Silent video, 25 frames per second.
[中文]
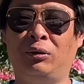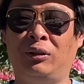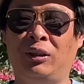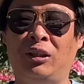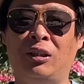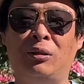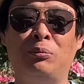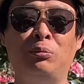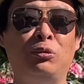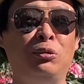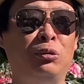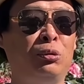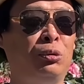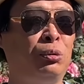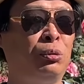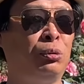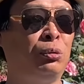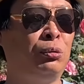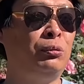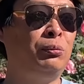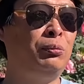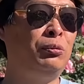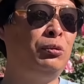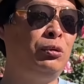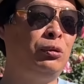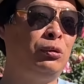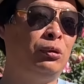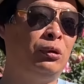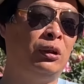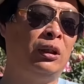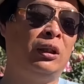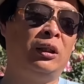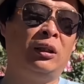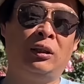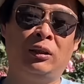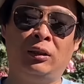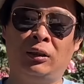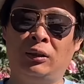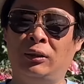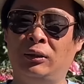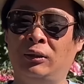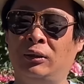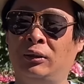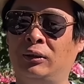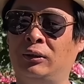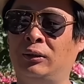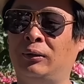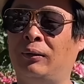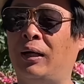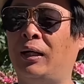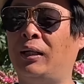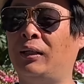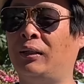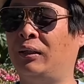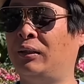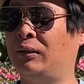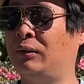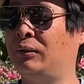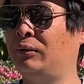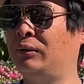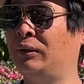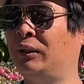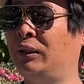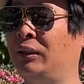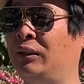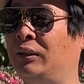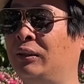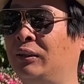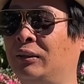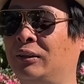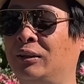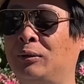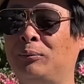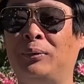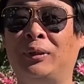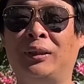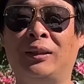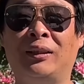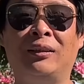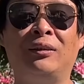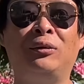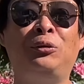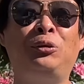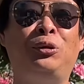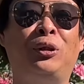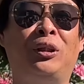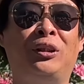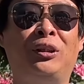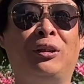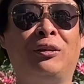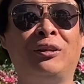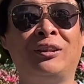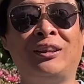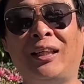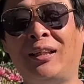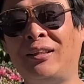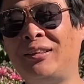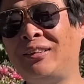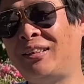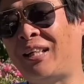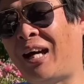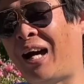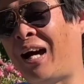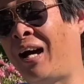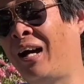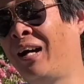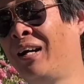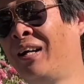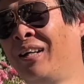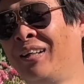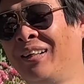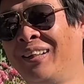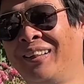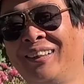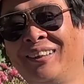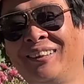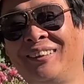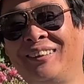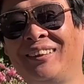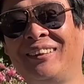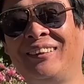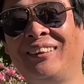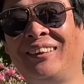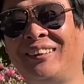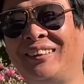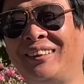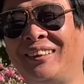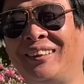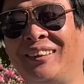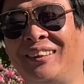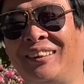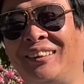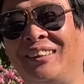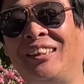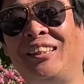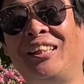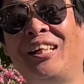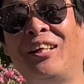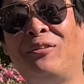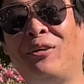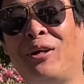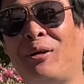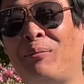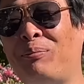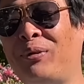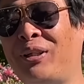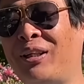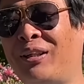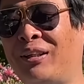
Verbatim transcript: 德牧、苏牧。是吧？然后那个什么雪橇三傻，真的真的千万不